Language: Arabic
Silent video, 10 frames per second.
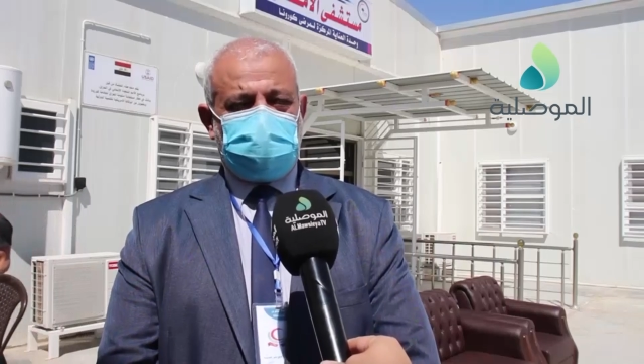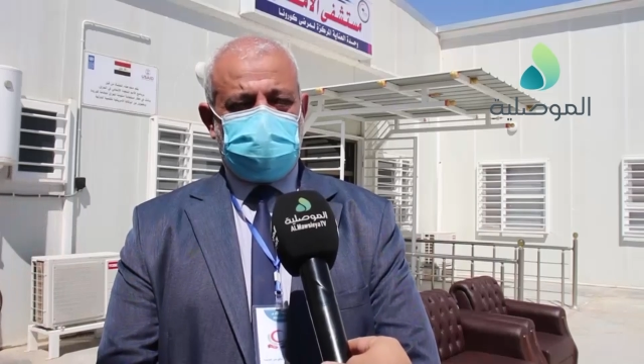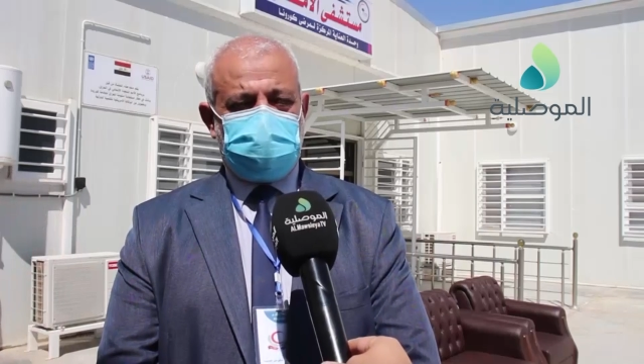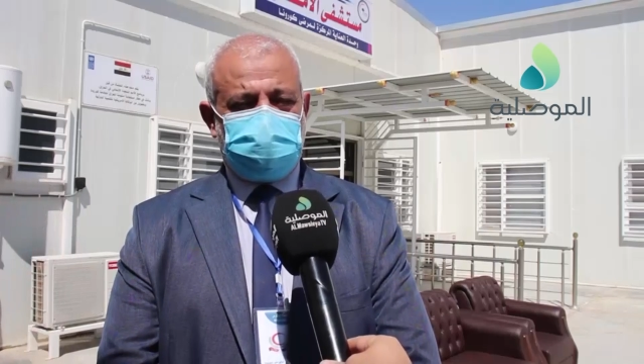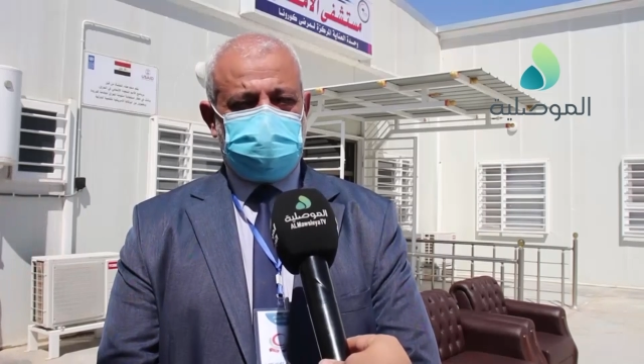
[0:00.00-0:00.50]

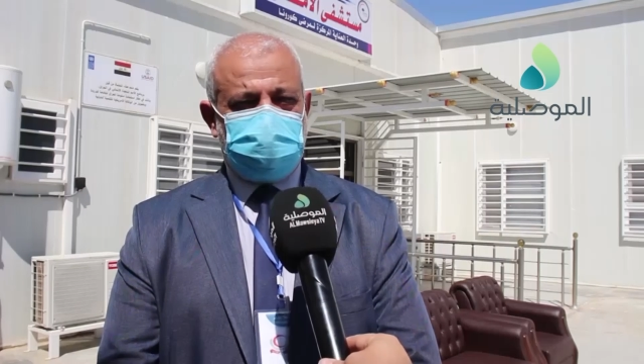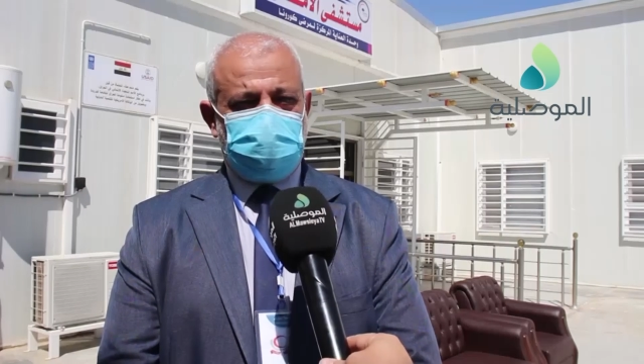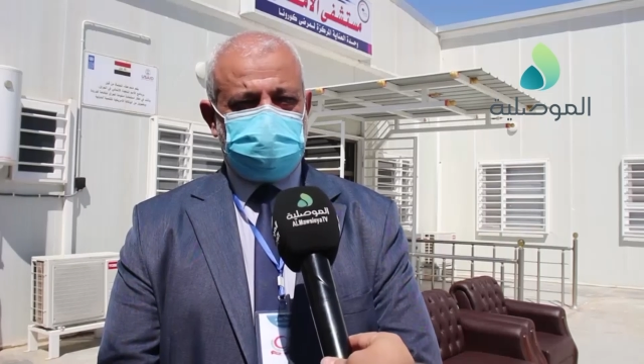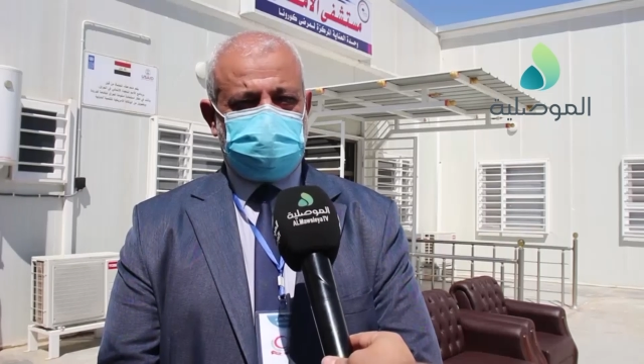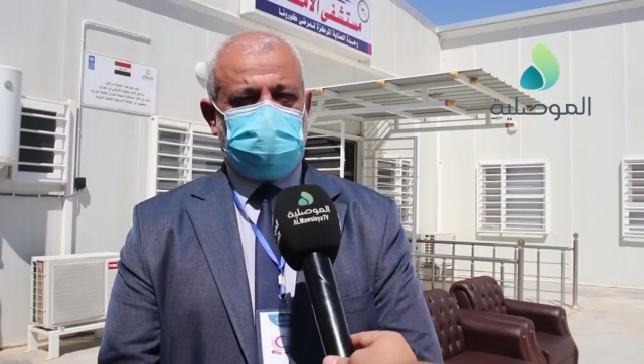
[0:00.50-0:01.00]

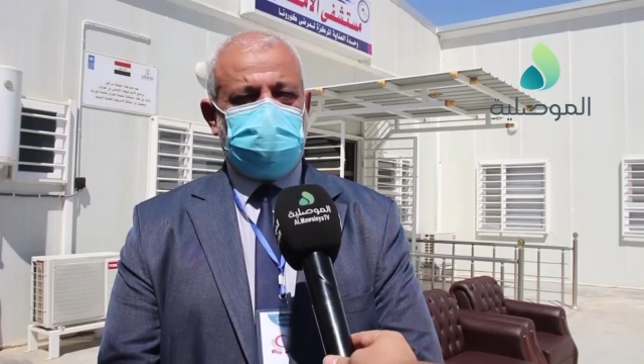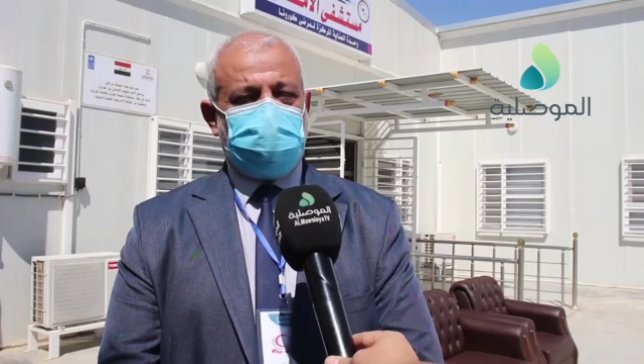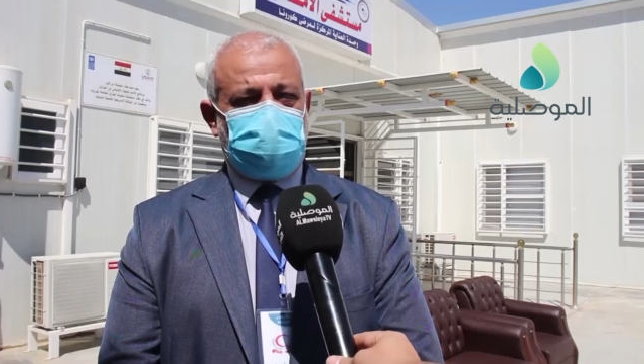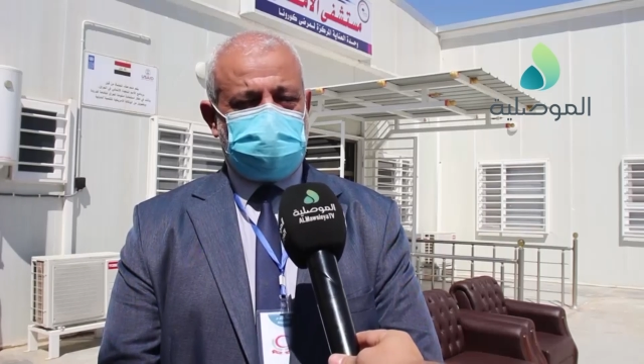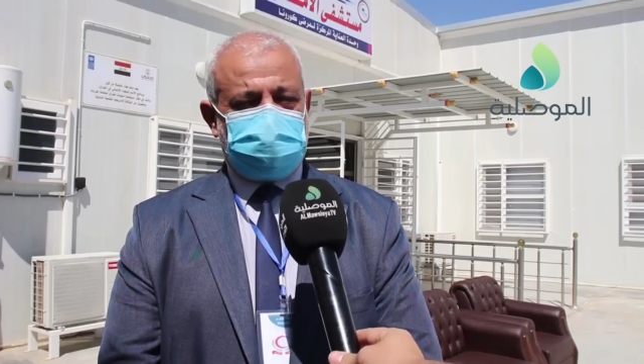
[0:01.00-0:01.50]
الشديدة
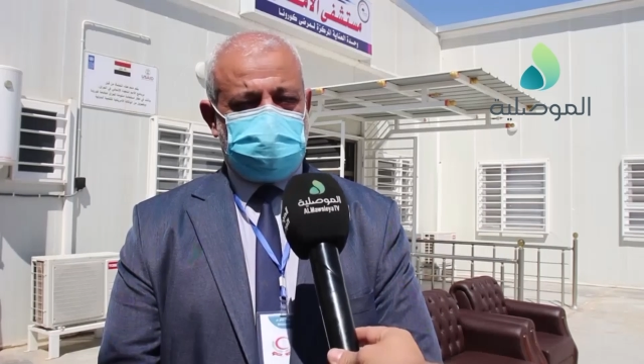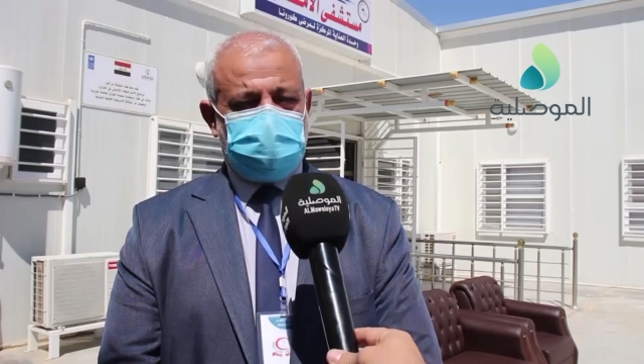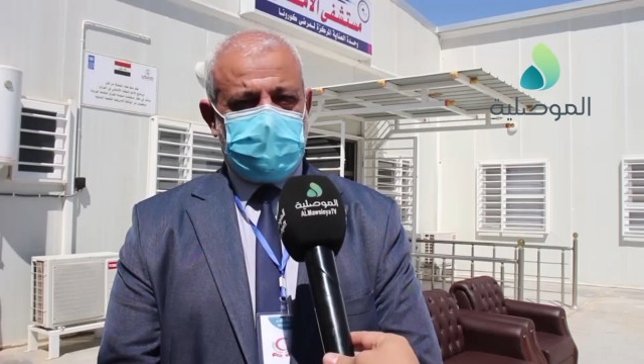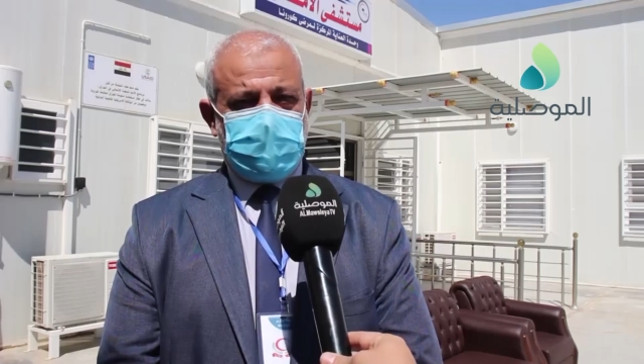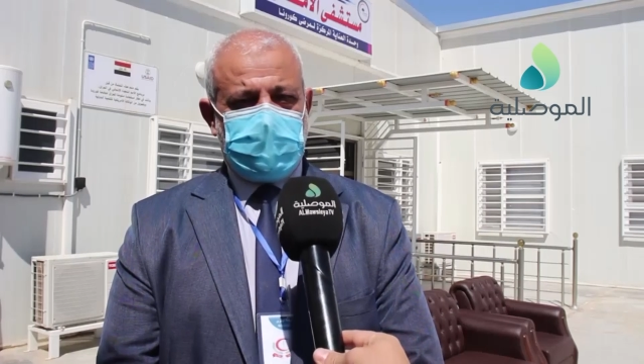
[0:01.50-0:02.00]
والمركزة
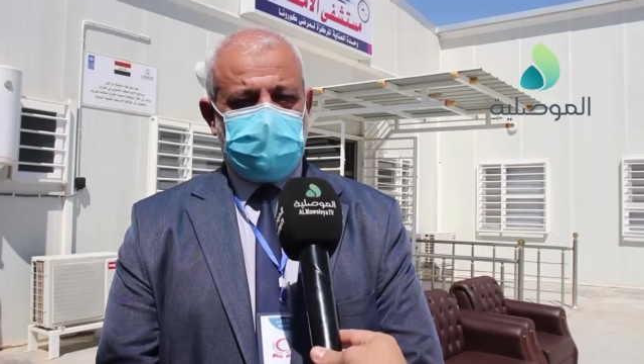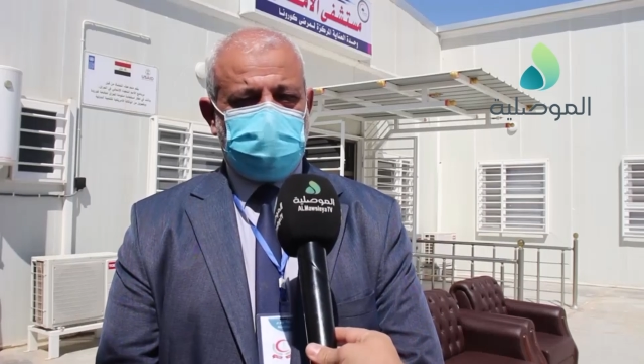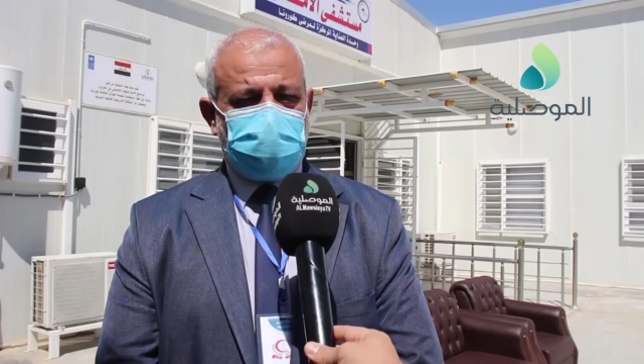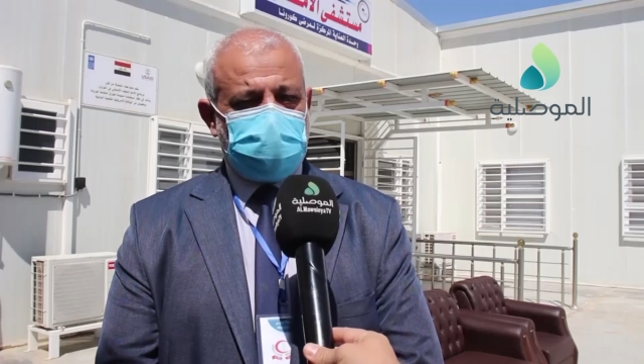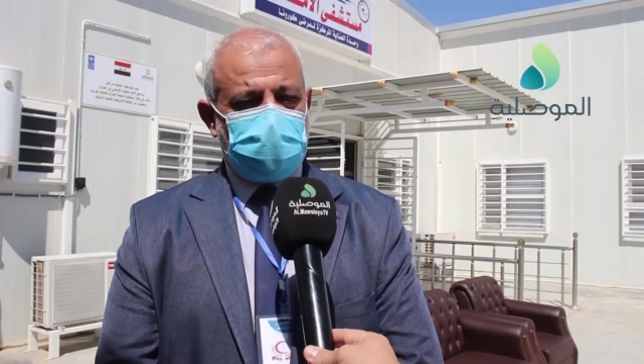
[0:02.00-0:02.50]

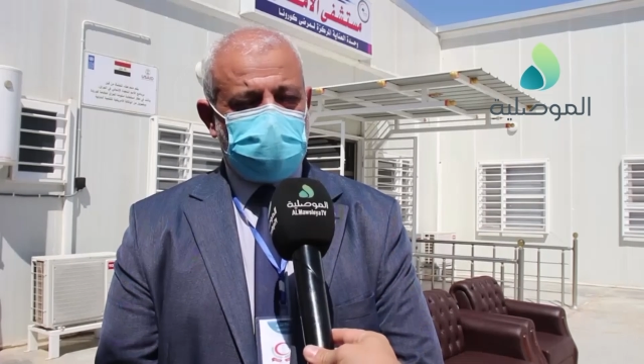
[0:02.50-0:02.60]
لمرضى